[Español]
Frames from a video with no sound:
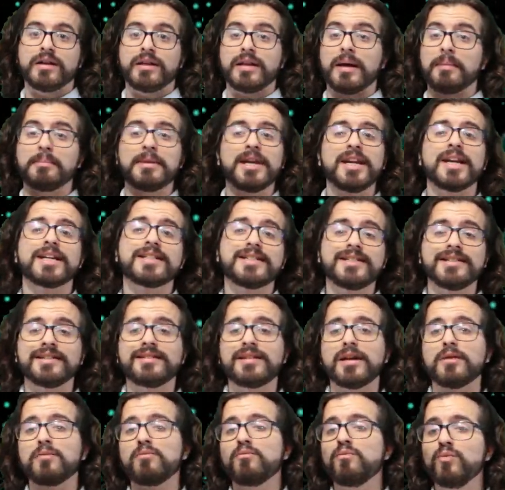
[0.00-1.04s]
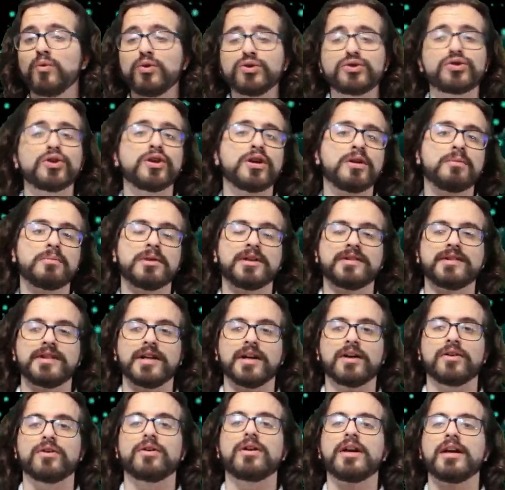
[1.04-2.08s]
también existen muchos
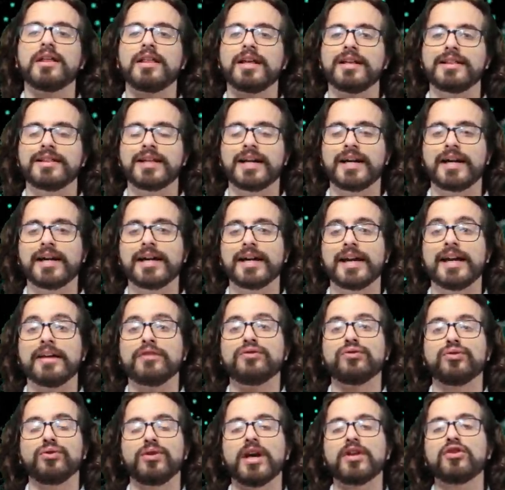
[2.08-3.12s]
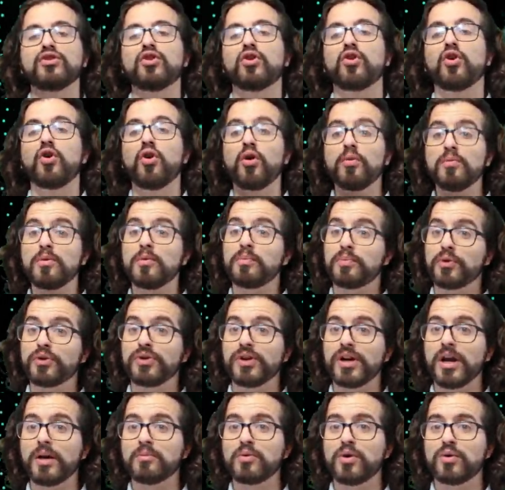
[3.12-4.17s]
investigadores detrás estudiando cómo
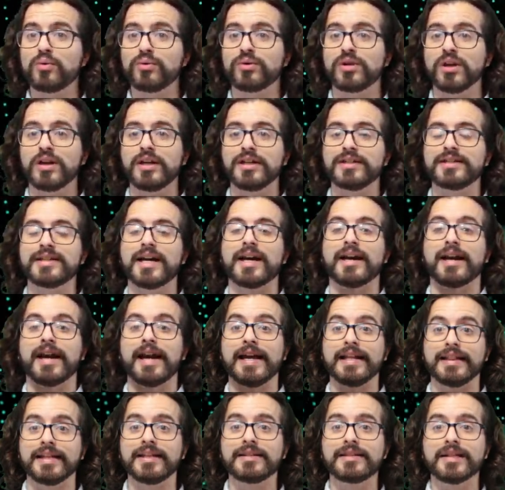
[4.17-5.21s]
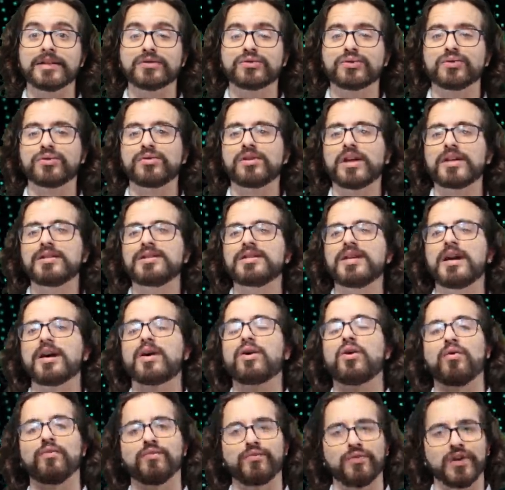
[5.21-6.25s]
podríamos utilizar dichas sustancias
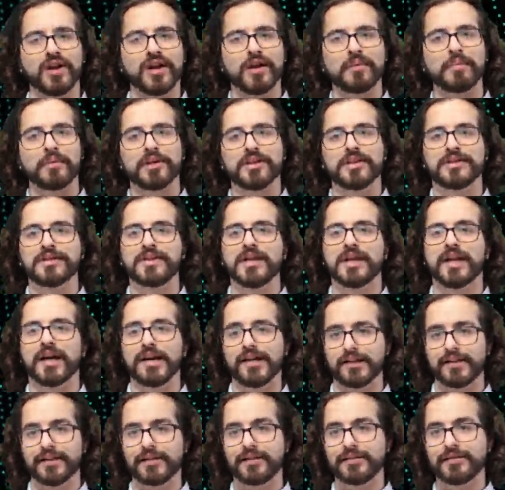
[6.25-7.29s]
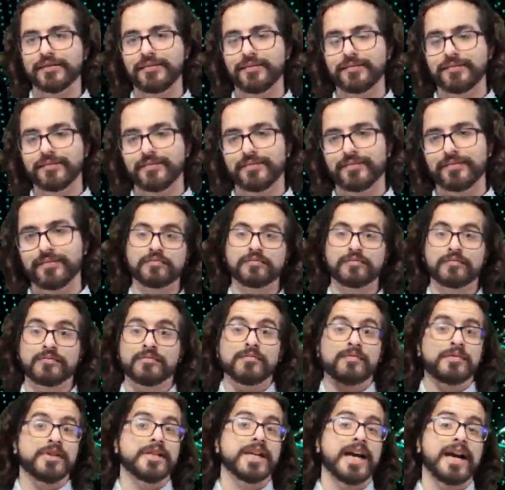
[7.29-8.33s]
con fines medicinales.
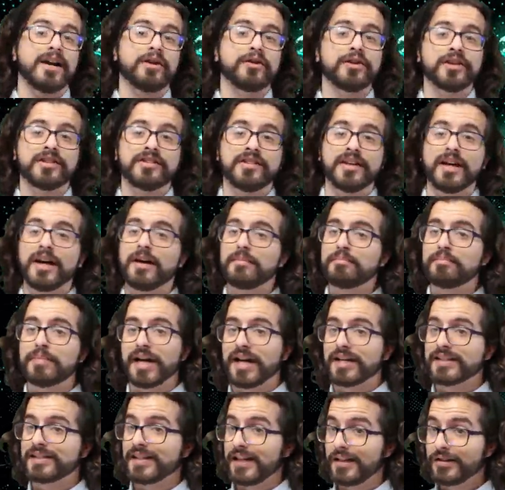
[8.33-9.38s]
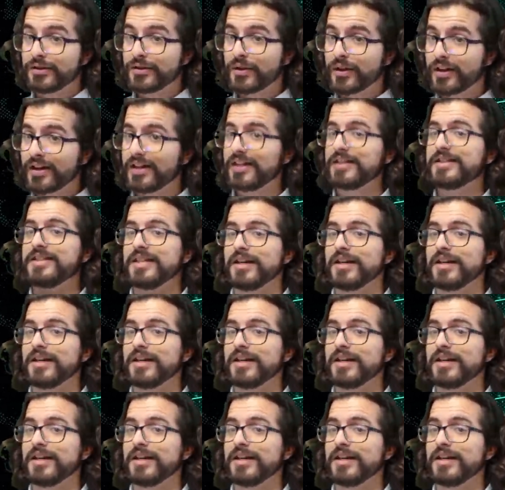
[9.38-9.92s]
Ya lo decía Paracelso en el